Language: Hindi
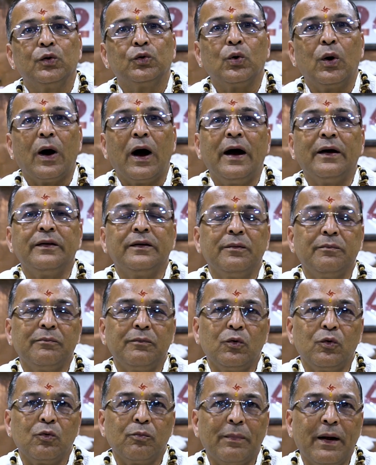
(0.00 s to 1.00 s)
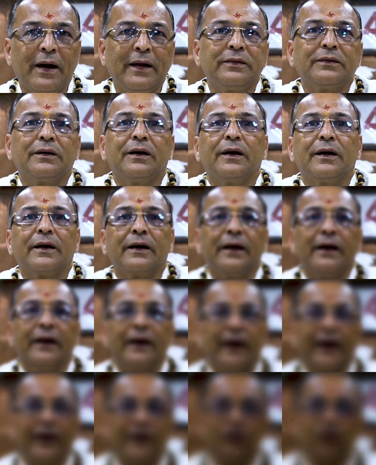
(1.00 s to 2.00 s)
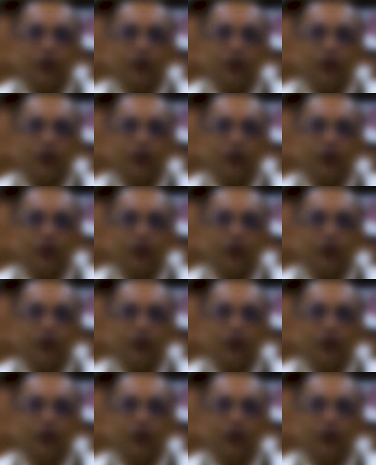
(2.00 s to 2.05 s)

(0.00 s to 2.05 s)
तो आज हम लोग बात कर रहे हैं